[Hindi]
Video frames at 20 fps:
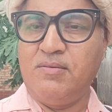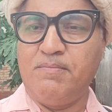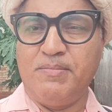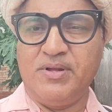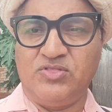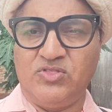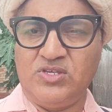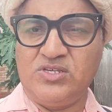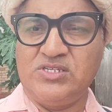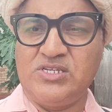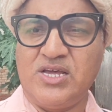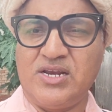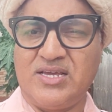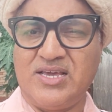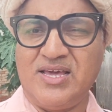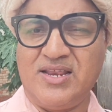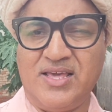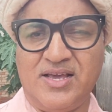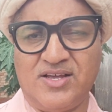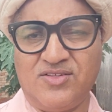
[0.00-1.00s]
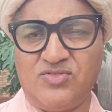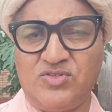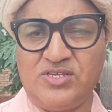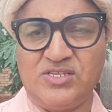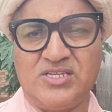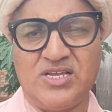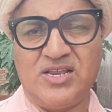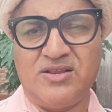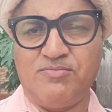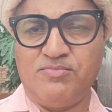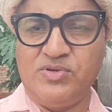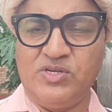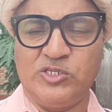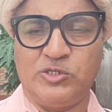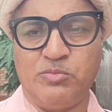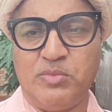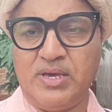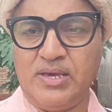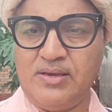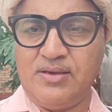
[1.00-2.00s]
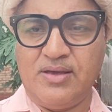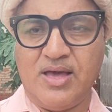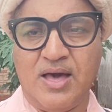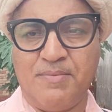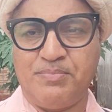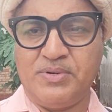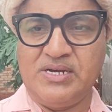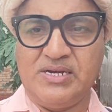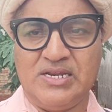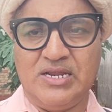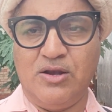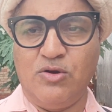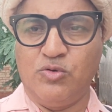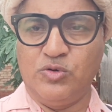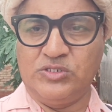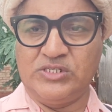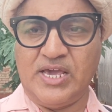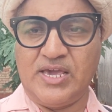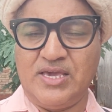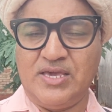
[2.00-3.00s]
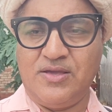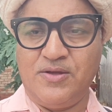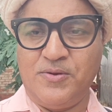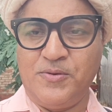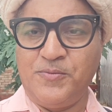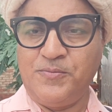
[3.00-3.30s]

बत्तीस हज़ार कह रहे हैं इकतीस हज़ार इसमें आपकी डील हो जाएगी